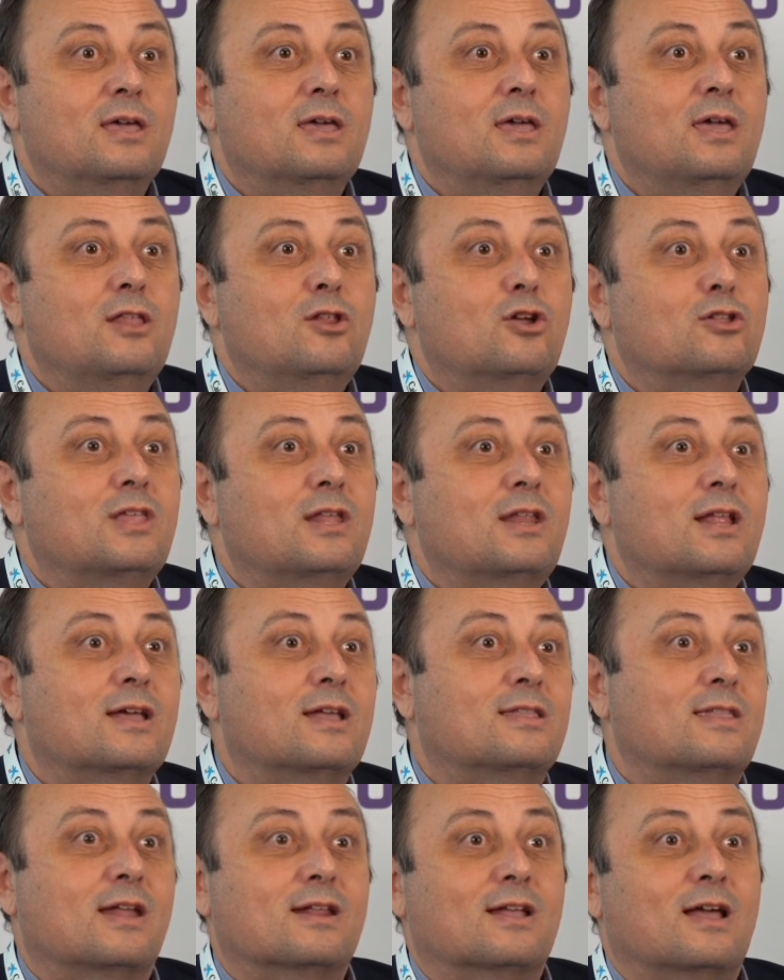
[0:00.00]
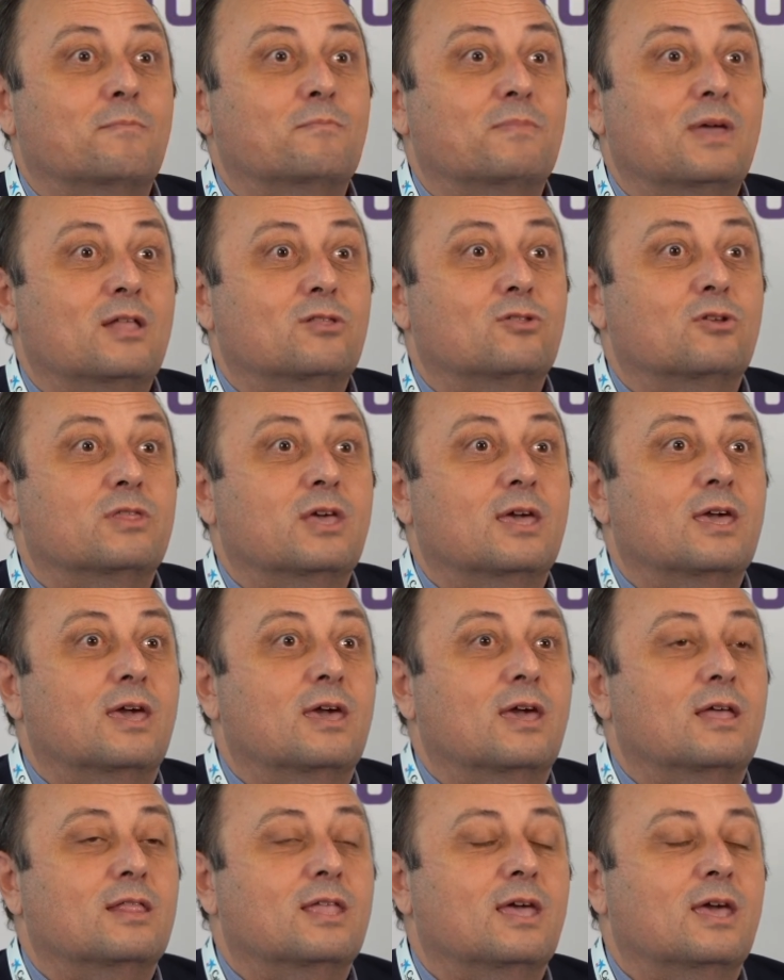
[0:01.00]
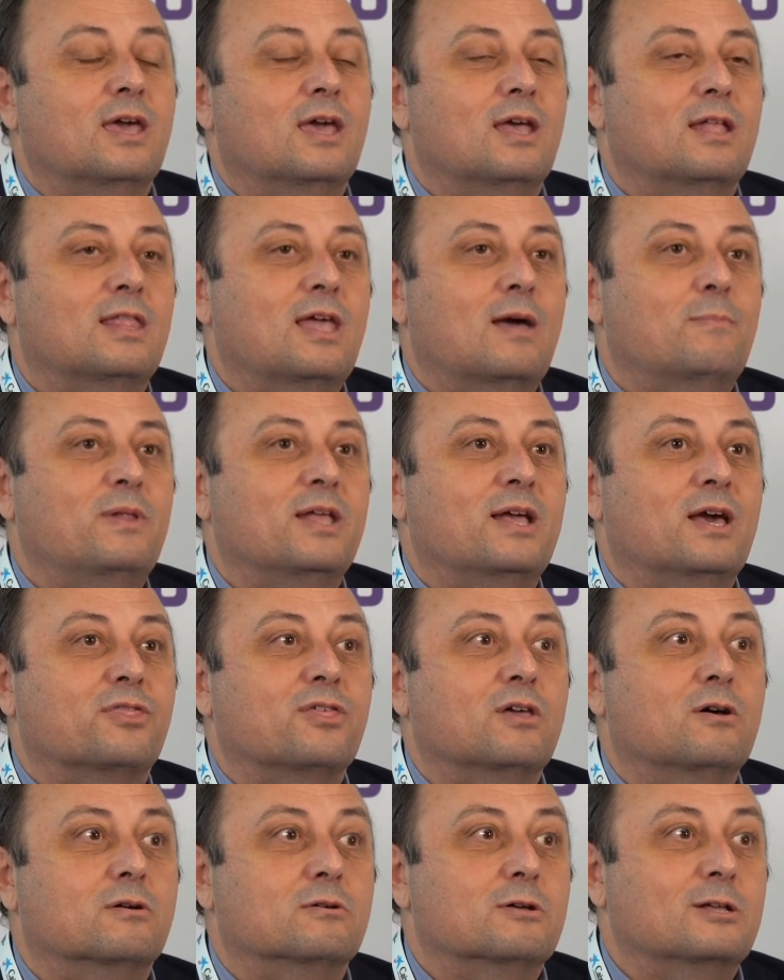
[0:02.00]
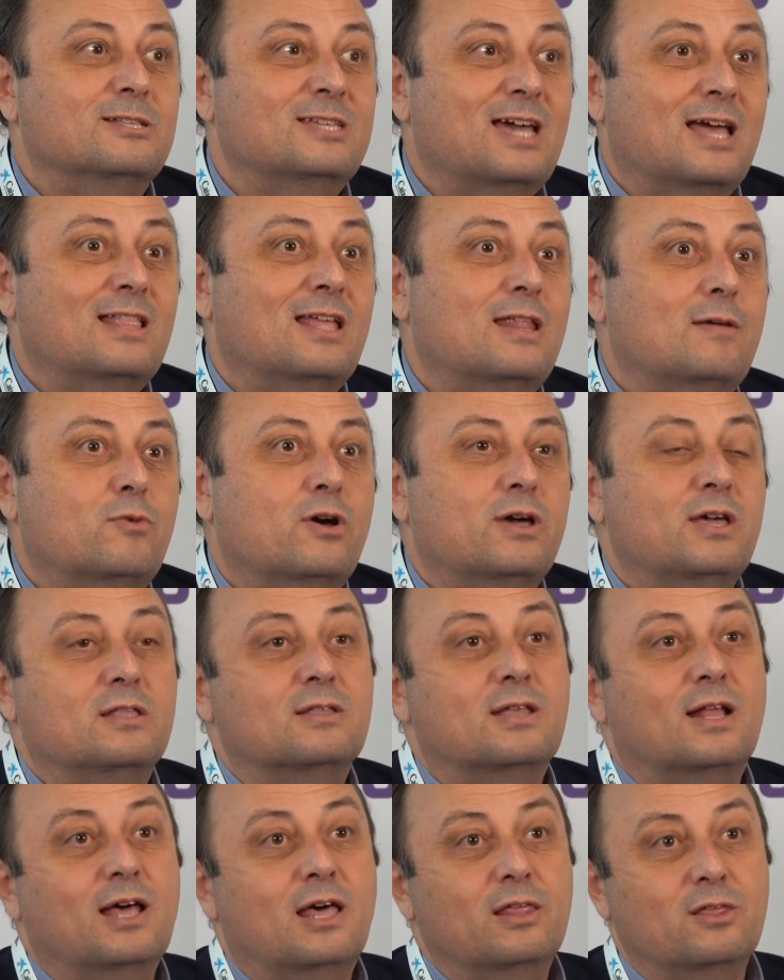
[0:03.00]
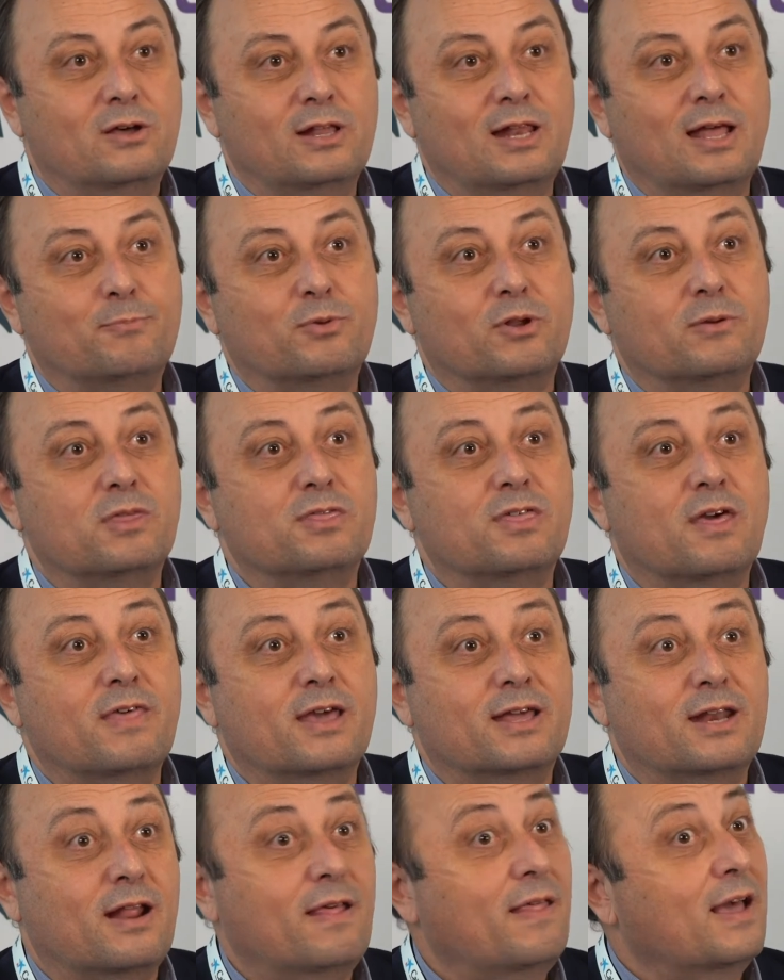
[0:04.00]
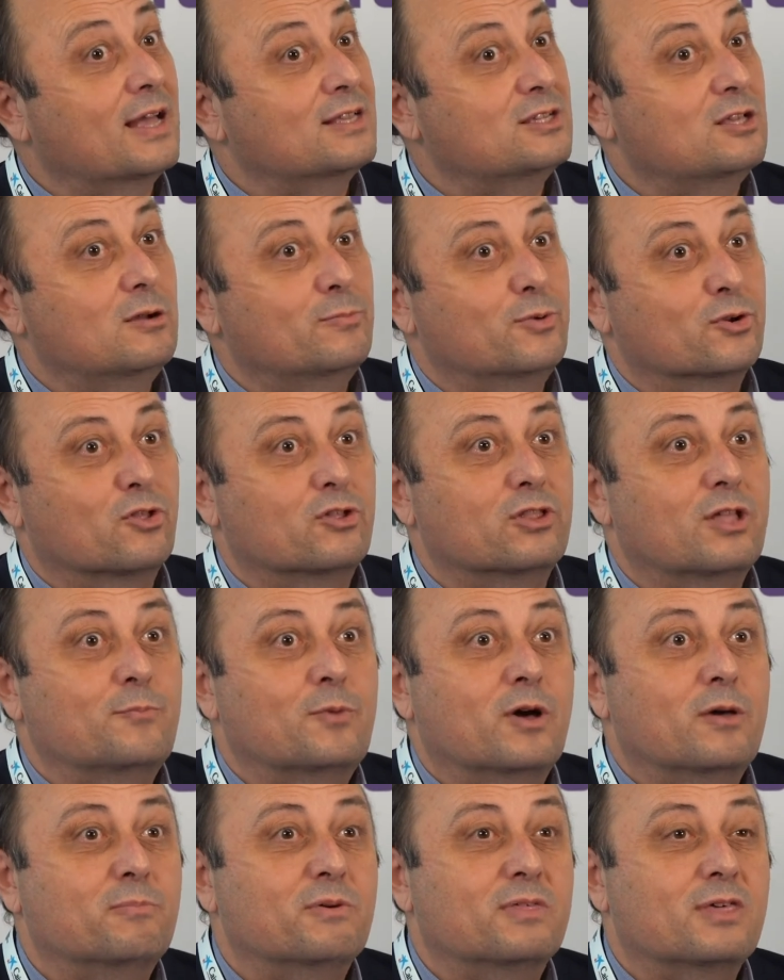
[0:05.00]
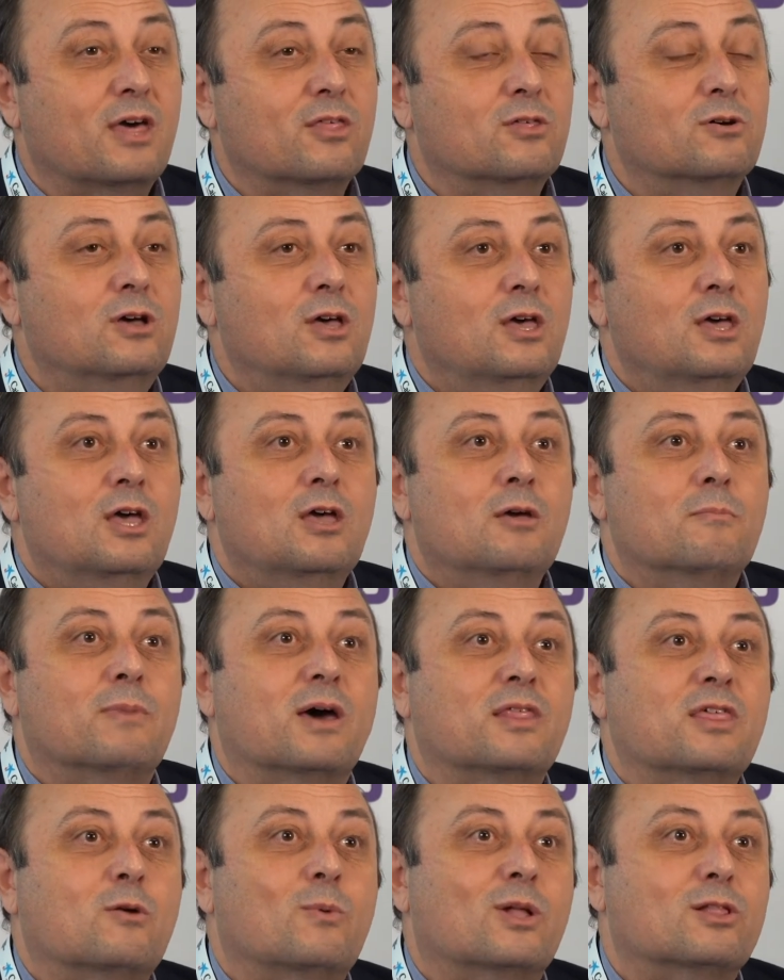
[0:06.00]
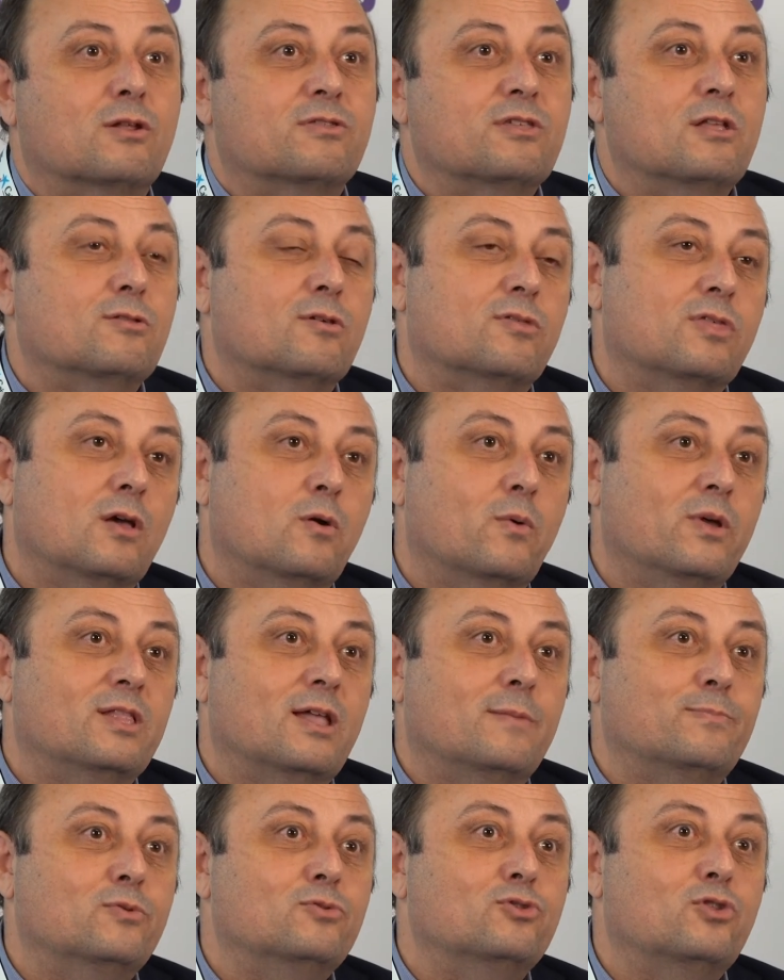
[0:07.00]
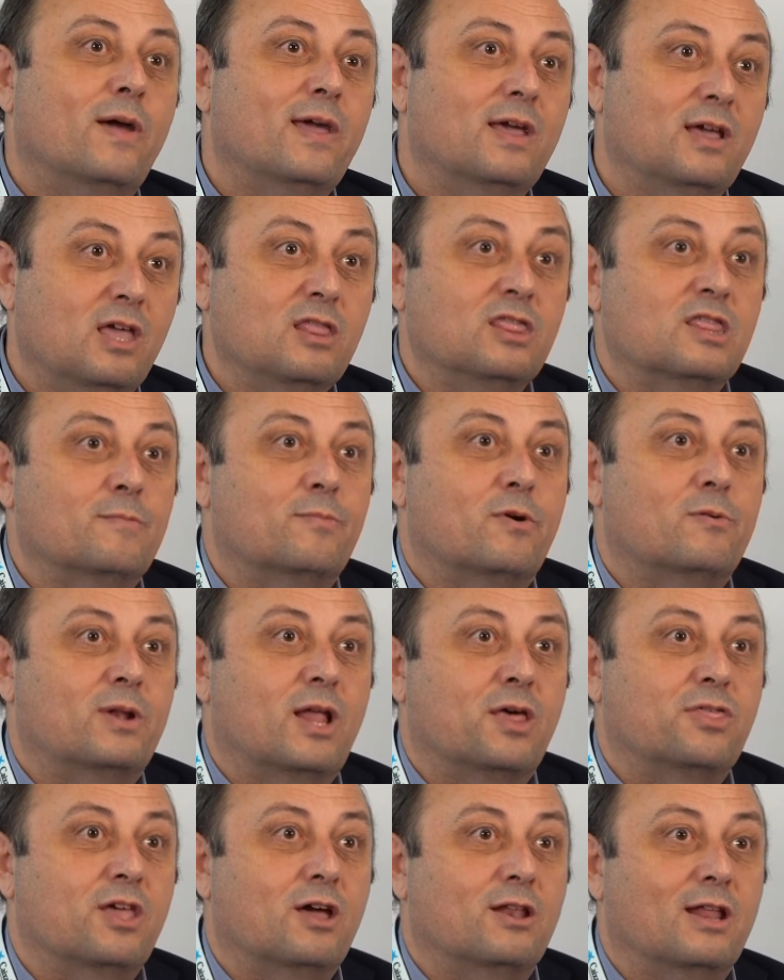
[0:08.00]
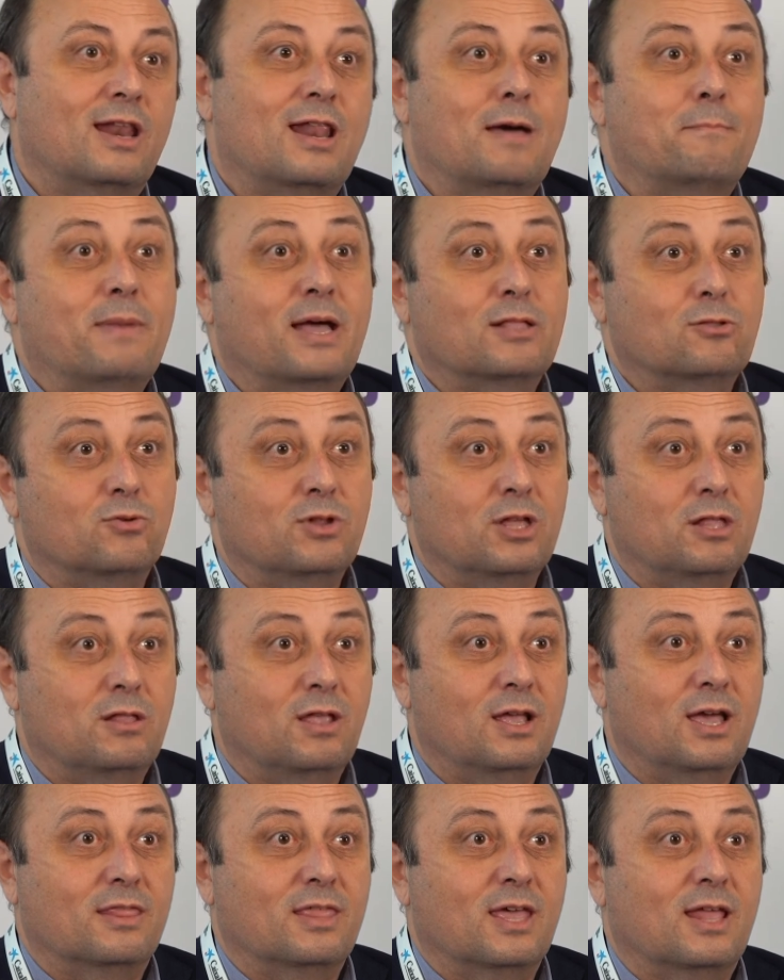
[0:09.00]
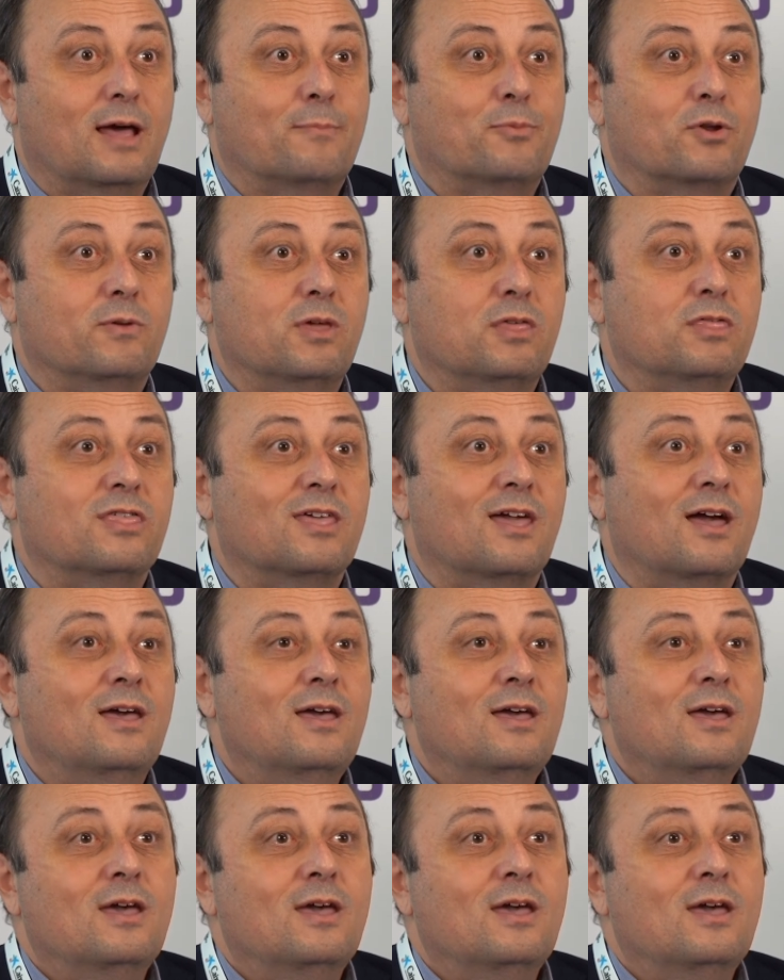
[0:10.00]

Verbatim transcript: y no tener que estar cambiando de, de, aplicación. Ya tenemos instalado en la provincia de Granada, que ha sido por donde hemos empezado, más de 450 puntos en 15 poblaciones, las más turísticas de la provincia.